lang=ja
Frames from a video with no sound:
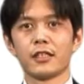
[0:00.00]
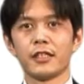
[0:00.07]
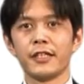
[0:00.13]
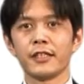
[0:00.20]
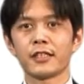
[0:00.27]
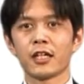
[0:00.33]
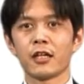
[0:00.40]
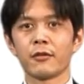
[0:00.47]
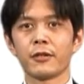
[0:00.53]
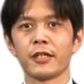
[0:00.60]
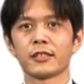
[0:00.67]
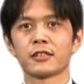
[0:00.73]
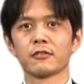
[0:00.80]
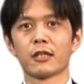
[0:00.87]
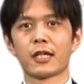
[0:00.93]

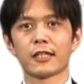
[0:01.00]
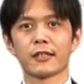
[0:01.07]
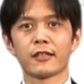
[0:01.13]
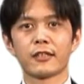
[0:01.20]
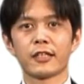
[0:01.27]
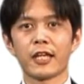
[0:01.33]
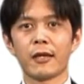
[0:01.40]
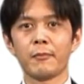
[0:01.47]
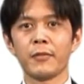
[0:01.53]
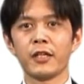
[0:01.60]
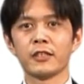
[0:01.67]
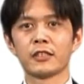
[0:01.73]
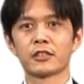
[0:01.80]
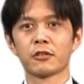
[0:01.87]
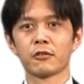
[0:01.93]
インターフェースは底
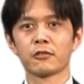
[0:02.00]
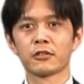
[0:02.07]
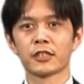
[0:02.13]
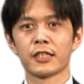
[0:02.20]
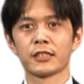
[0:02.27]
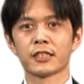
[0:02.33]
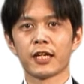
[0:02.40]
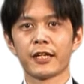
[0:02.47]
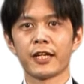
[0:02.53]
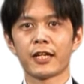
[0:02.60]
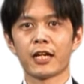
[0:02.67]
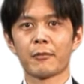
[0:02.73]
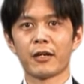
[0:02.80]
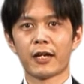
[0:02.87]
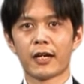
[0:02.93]
面に照度センサーや
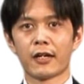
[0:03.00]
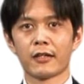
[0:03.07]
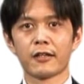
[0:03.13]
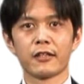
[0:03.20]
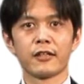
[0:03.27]
カメラ